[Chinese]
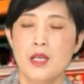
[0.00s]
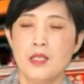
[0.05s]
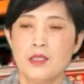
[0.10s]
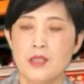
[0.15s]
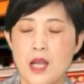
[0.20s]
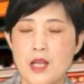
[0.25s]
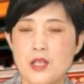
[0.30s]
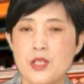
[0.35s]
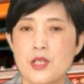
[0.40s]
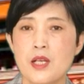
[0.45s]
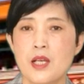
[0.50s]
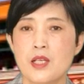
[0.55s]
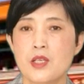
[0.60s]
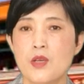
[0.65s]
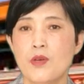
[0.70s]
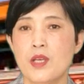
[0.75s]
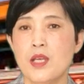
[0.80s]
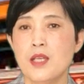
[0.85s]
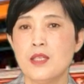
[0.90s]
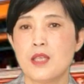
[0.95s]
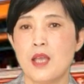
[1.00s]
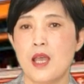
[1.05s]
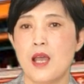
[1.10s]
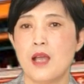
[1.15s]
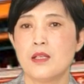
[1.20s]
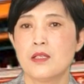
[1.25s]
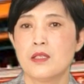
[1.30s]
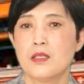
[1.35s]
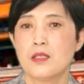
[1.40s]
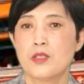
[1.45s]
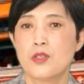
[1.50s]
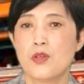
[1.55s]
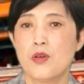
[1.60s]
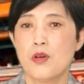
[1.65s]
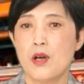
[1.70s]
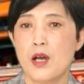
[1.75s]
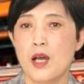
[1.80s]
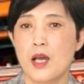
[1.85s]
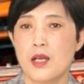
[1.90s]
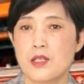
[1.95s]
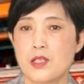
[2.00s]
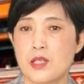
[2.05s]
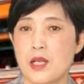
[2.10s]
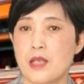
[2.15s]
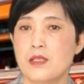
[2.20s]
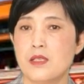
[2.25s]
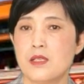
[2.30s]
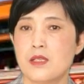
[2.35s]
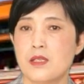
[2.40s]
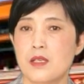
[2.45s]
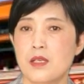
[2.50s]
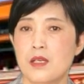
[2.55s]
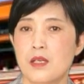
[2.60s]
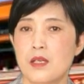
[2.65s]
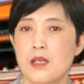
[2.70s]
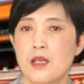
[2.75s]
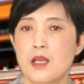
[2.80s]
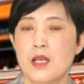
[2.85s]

但是呢，有一点就很神奇，